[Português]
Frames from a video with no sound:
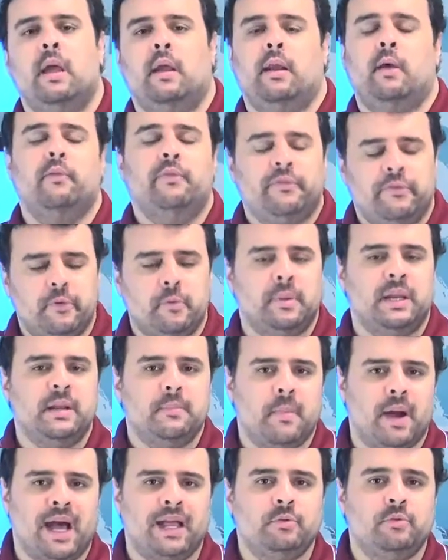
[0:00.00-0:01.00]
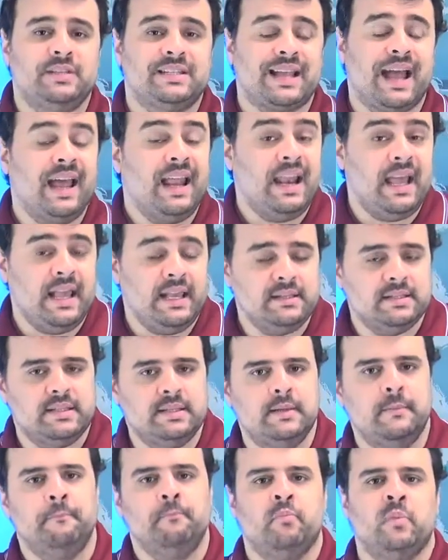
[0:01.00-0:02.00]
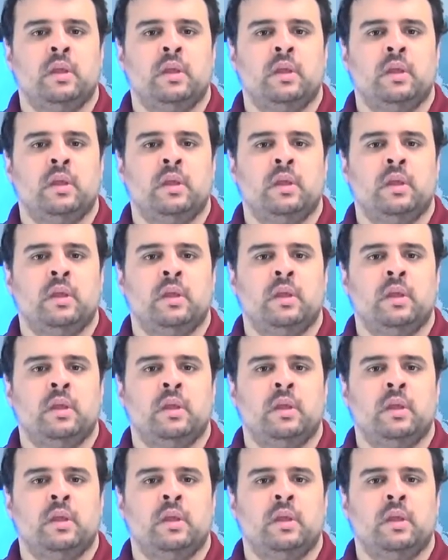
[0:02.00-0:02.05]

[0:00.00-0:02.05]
É um filme animado israelense